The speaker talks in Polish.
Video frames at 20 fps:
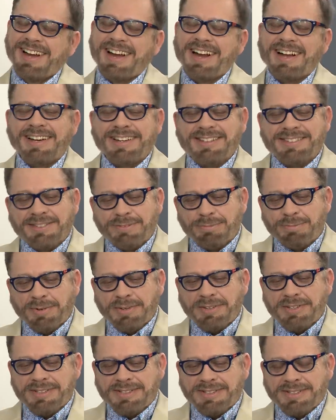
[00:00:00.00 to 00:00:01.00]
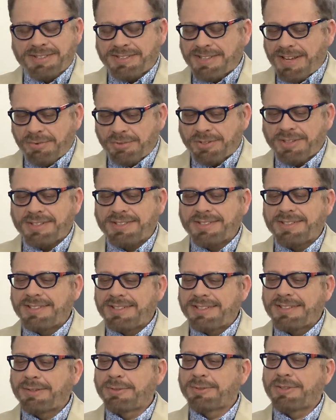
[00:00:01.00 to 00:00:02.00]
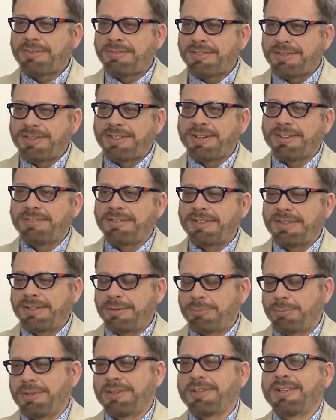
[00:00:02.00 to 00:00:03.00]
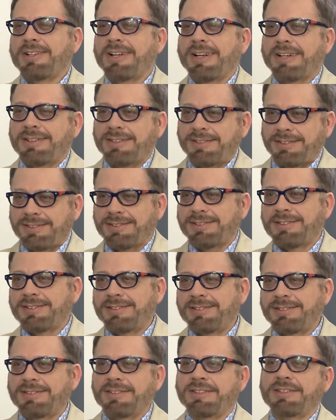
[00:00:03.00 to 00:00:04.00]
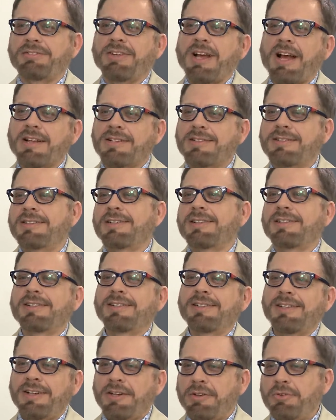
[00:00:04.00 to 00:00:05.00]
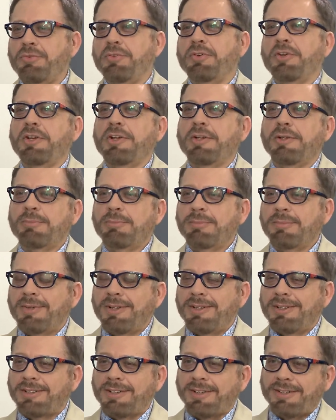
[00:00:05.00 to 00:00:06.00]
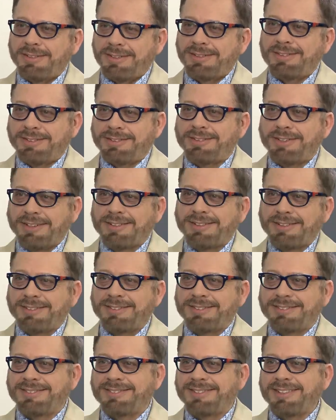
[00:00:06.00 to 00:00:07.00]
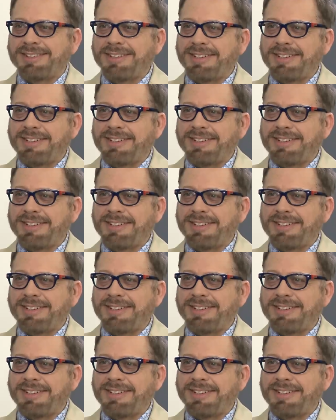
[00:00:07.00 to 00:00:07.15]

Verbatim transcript: Ale czy powiedz, to zawsze sny są zawodowe? No bo jednak y, y, gwiazdy, film. To, nie, my to, rozmawiamy, to